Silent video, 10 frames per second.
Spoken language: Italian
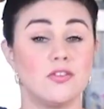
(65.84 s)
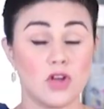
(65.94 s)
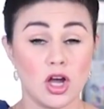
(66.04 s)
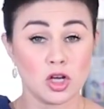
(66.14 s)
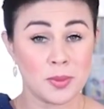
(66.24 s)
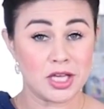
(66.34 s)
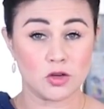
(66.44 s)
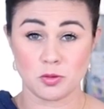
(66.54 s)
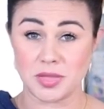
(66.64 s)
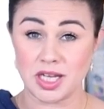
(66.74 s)
questo
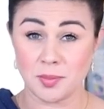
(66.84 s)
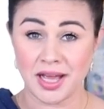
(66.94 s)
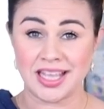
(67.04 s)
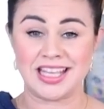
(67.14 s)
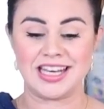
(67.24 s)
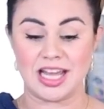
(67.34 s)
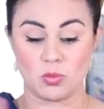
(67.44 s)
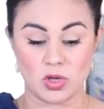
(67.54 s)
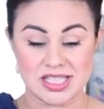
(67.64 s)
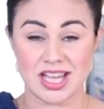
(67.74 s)
fame tipico della
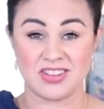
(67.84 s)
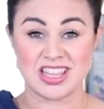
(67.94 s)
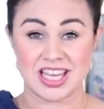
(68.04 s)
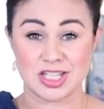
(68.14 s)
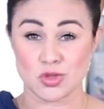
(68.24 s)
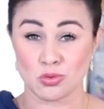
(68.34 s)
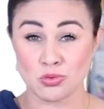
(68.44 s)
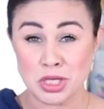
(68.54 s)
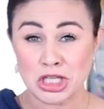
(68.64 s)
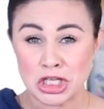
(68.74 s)
Toscana ci si sa
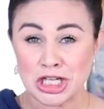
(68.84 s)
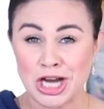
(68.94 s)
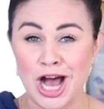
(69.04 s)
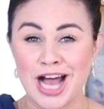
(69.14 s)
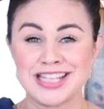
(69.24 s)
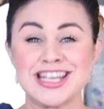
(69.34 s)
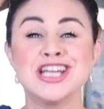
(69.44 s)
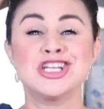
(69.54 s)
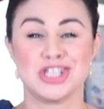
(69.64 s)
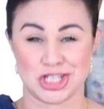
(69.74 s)
mettere l'olio e
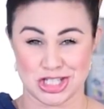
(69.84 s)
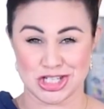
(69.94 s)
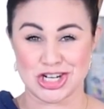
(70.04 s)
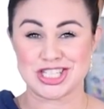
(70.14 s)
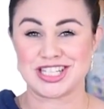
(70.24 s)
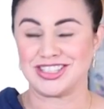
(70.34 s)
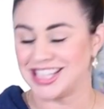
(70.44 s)
quando ci si mette la